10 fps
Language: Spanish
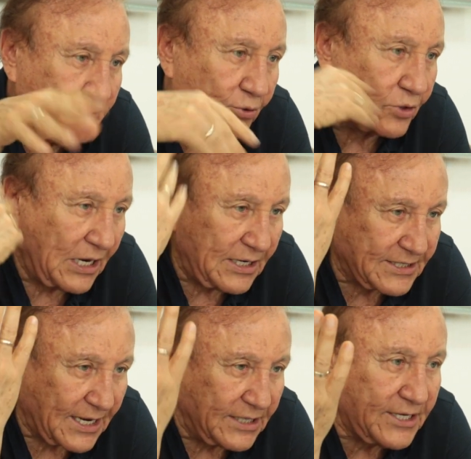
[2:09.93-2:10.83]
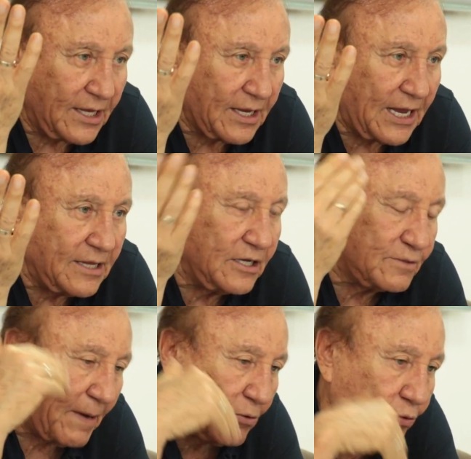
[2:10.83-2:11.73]
porque las canchas
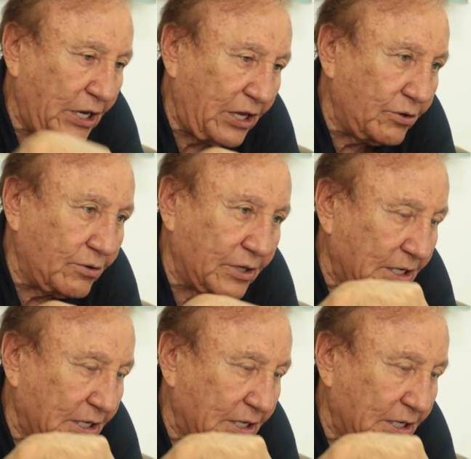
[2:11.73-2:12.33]
grandes para un niño